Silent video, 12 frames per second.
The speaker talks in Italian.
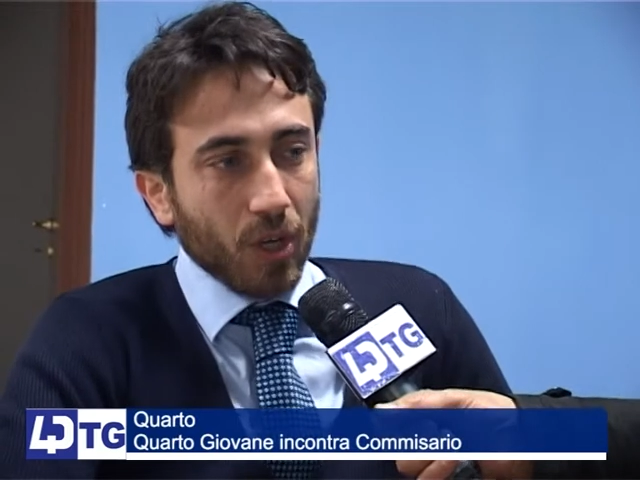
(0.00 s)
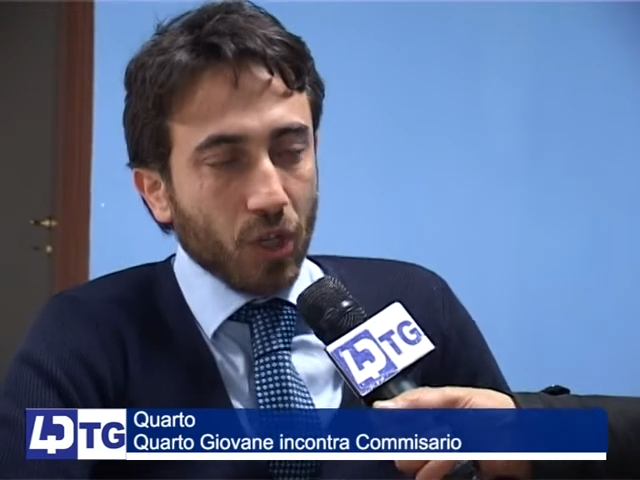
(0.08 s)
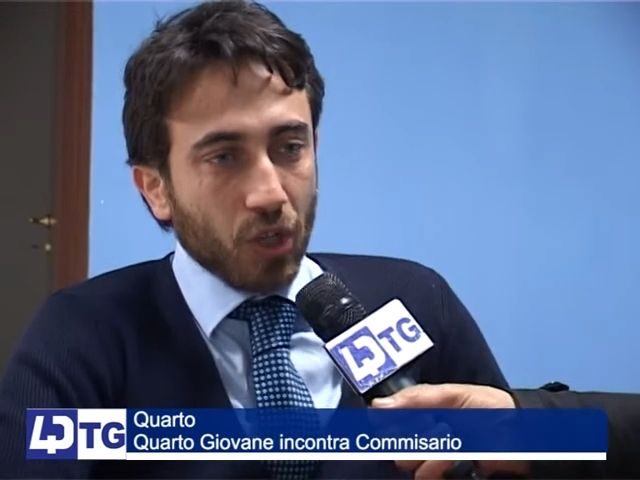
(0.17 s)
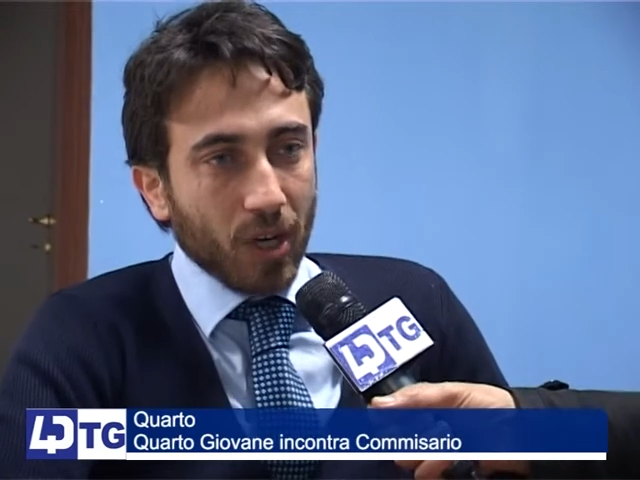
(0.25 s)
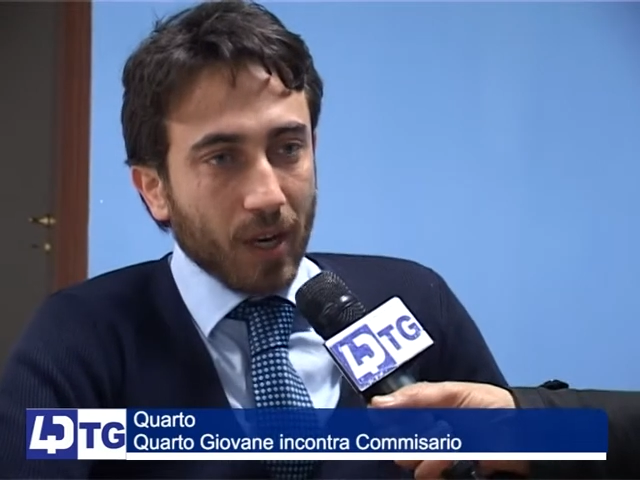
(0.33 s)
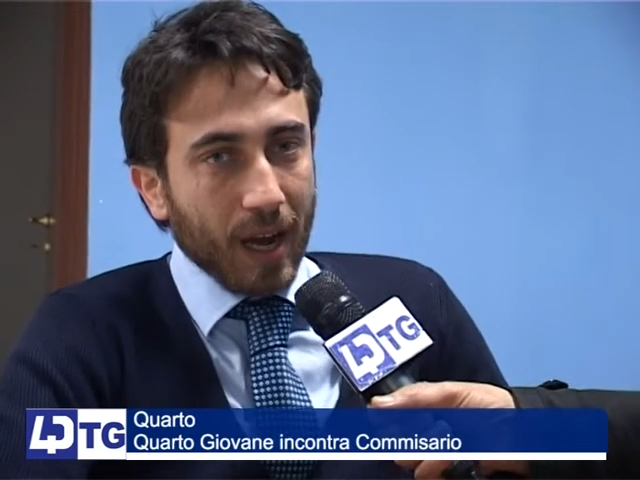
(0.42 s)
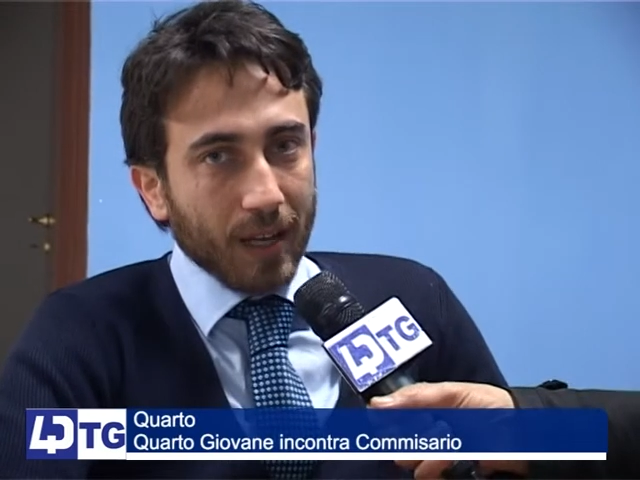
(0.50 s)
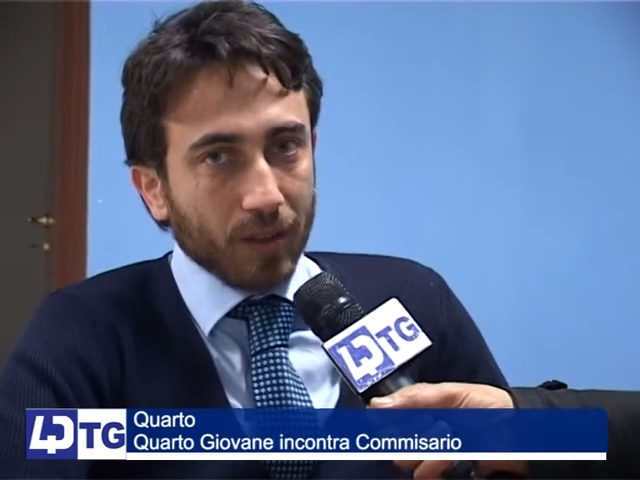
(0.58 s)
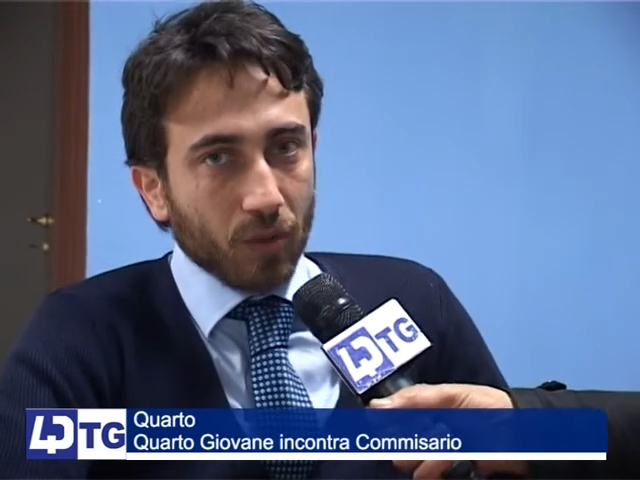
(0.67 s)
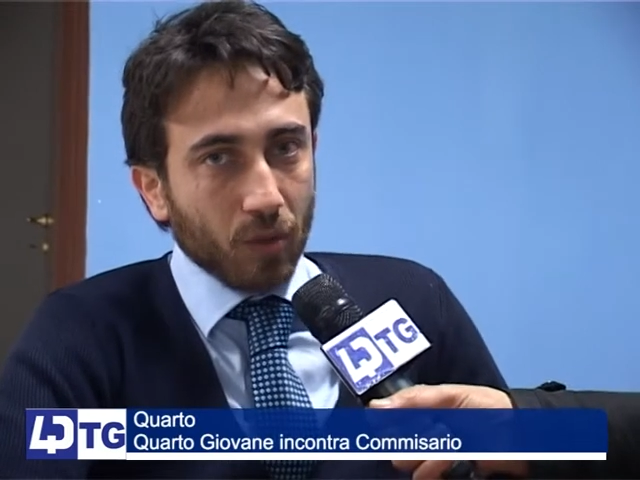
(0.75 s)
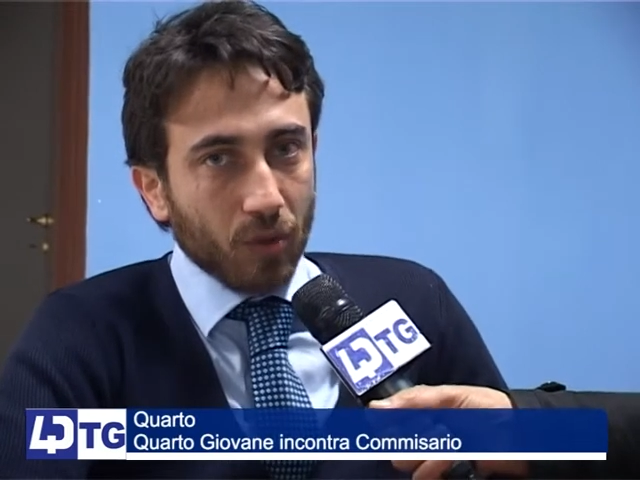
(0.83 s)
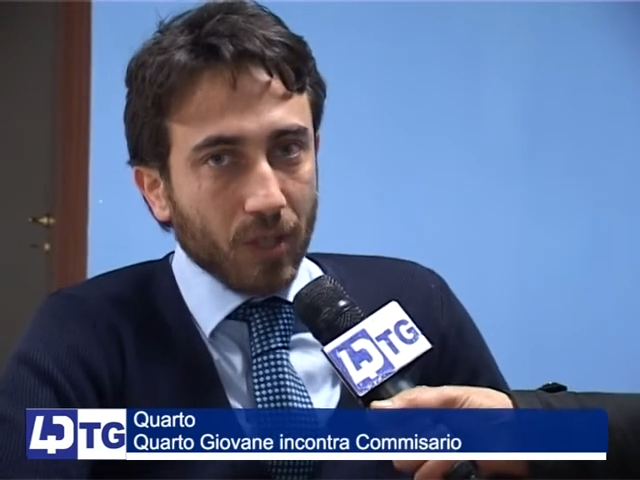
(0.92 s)

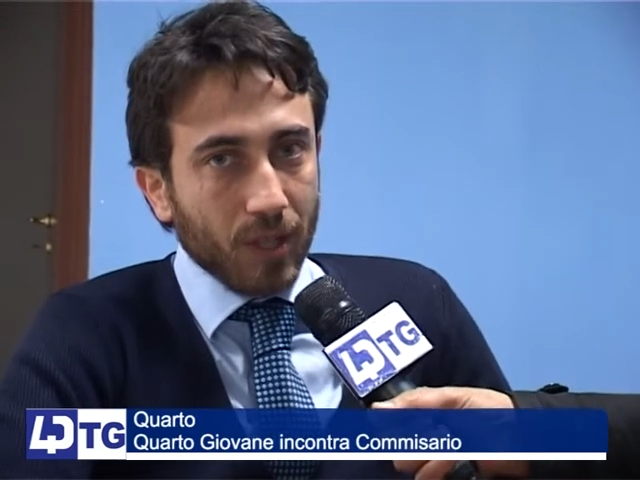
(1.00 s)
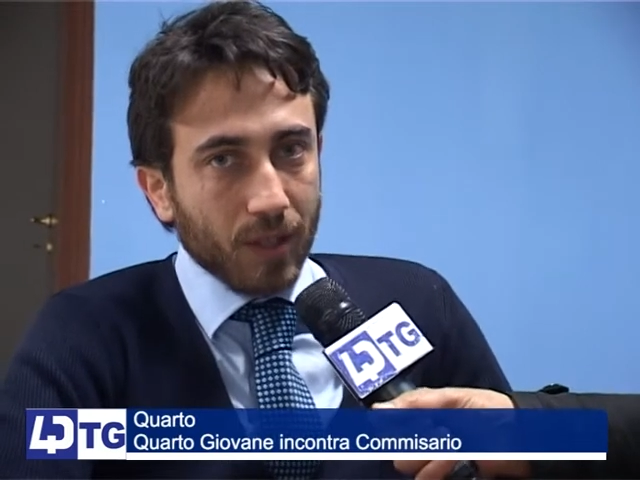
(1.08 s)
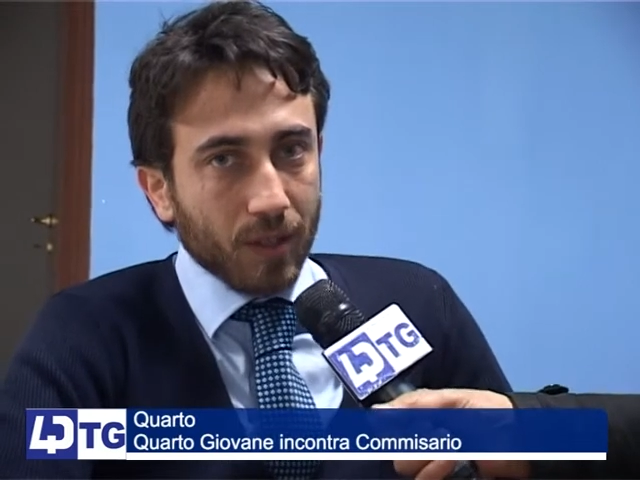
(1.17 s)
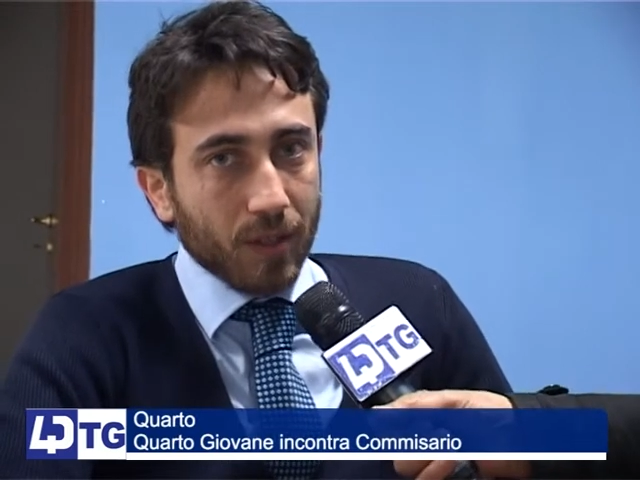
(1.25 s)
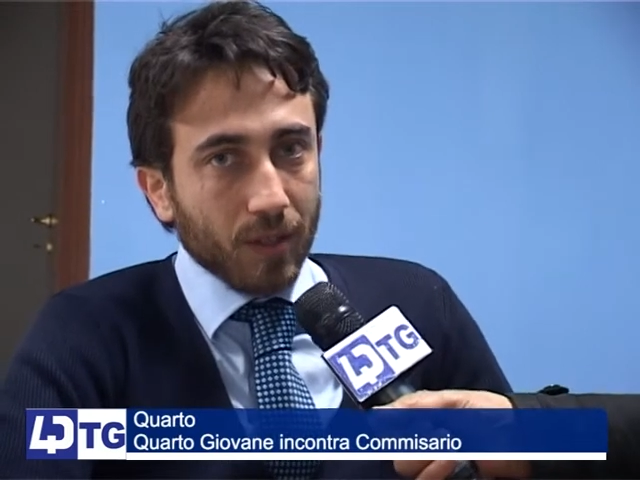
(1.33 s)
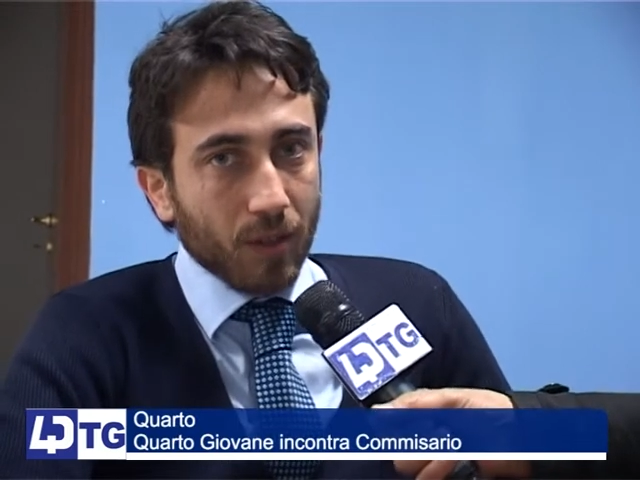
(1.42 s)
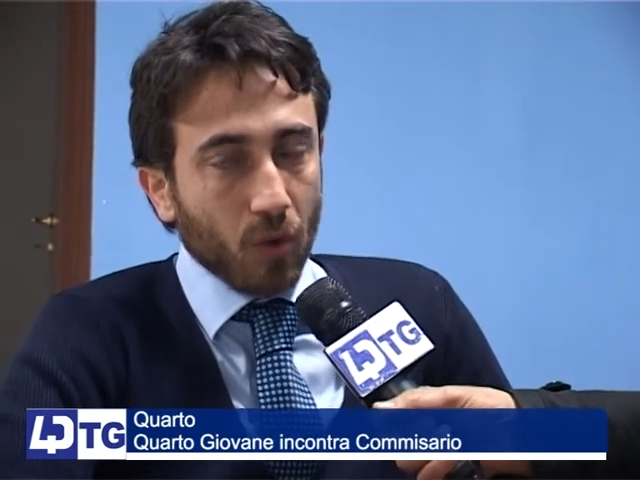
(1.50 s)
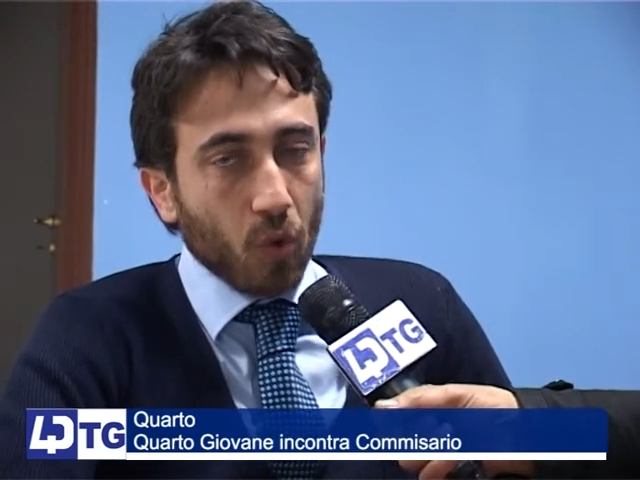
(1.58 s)
cercando di eh,